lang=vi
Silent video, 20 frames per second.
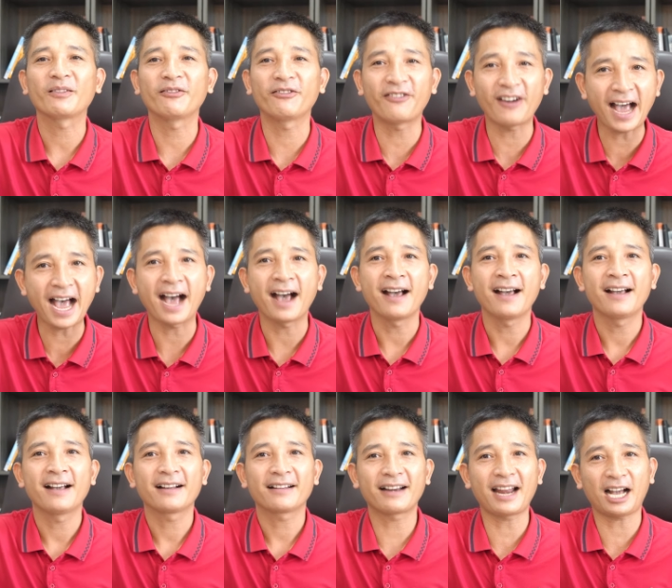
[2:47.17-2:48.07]
và
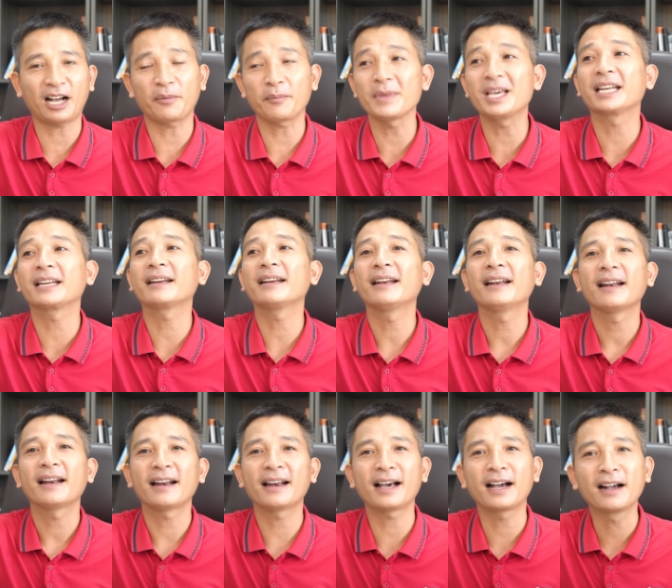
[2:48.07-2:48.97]
đặc biệt
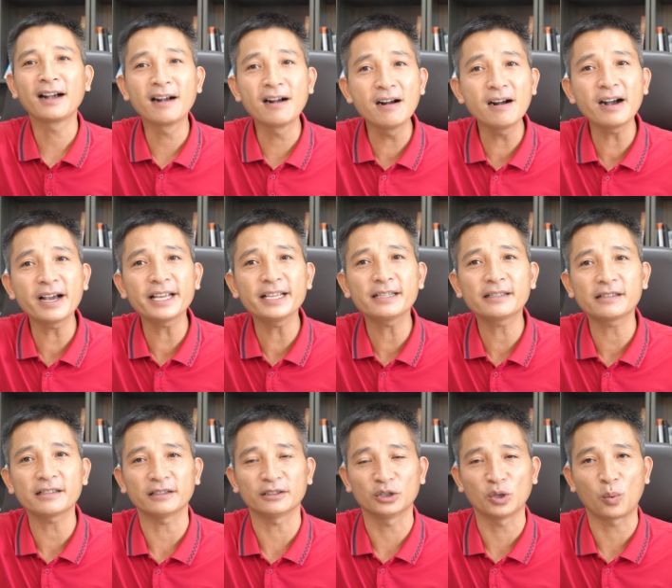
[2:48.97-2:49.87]
là người
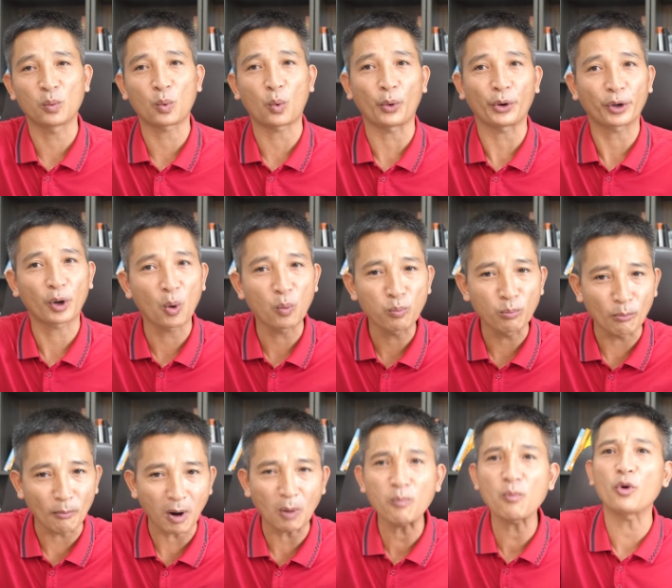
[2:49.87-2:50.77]
sử dụng cuối
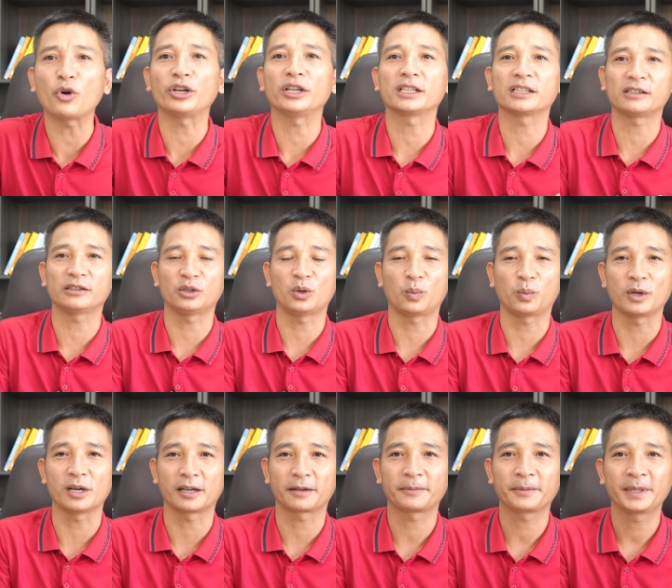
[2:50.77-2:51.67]
cùng mong muốn được sử
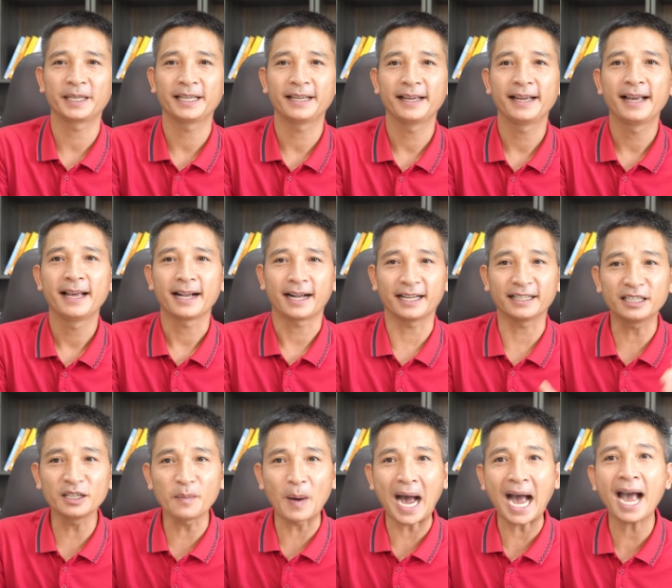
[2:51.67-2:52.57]
dụng được. Cái
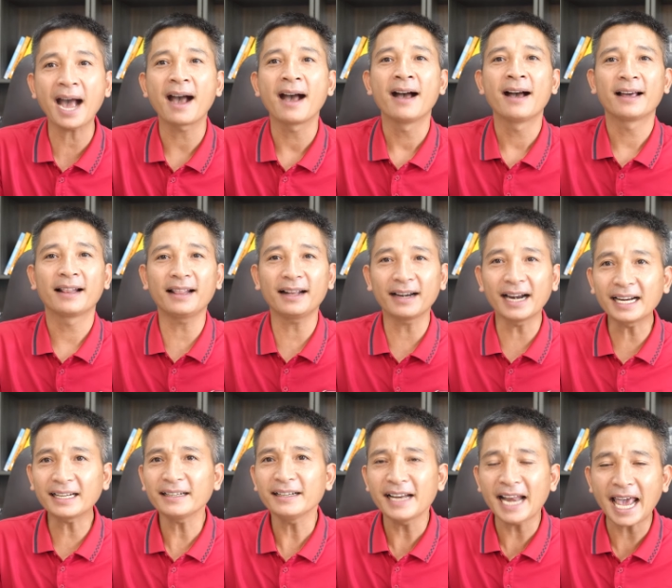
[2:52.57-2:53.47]
thứ ba là
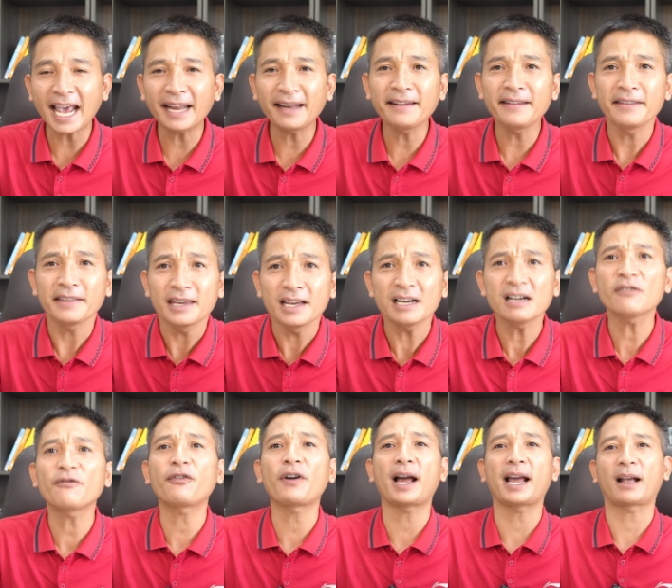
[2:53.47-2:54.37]
đất nền
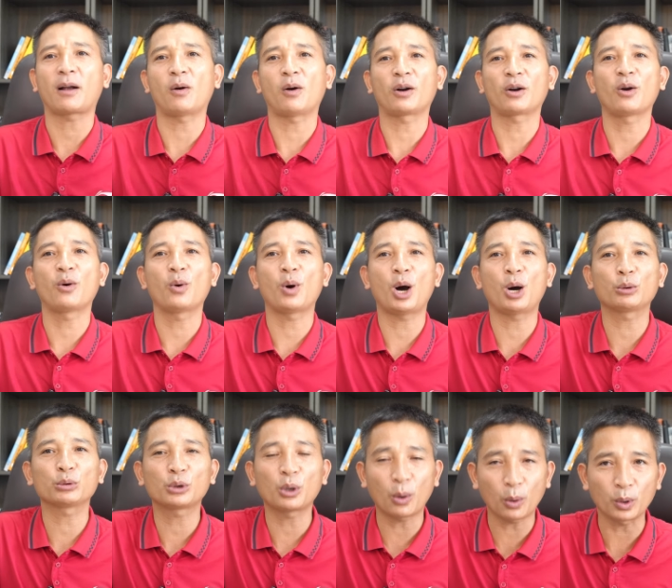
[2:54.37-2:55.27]
nhưng phải có đồ
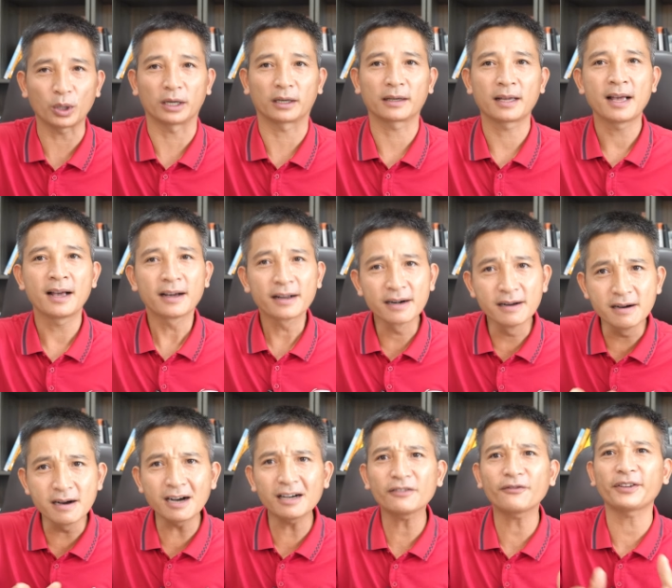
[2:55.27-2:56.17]
ô tô được,
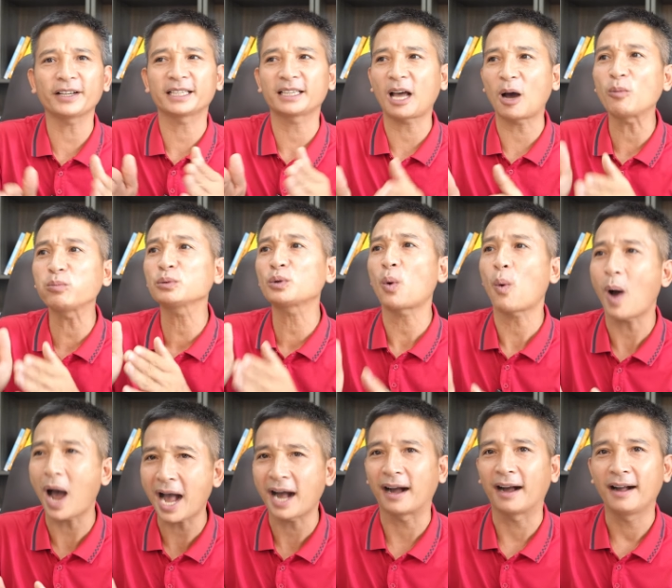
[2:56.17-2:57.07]
đường phải thông
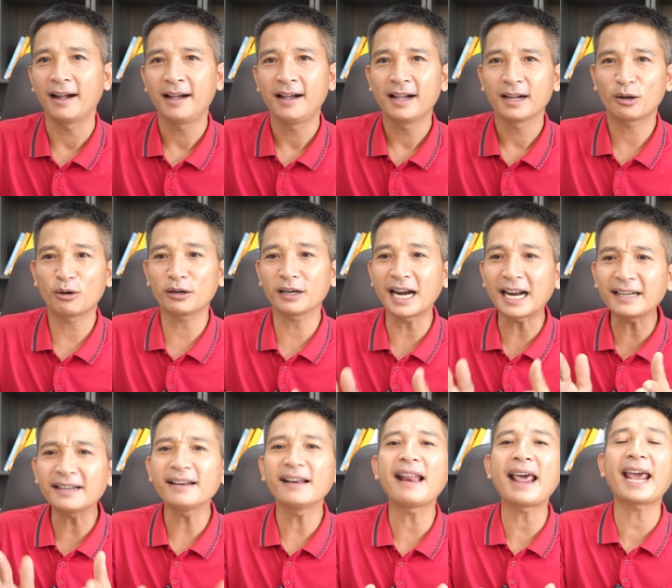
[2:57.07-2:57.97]
thoáng. Còn
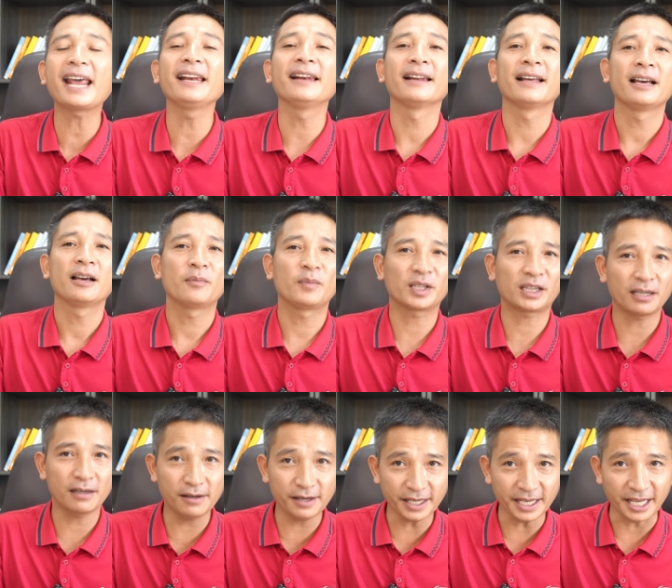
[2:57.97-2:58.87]
đất nền mà
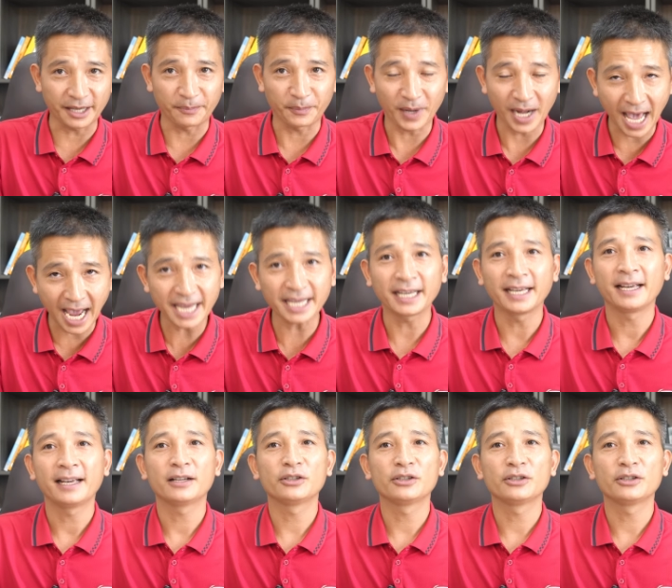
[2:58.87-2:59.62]
thời điểm này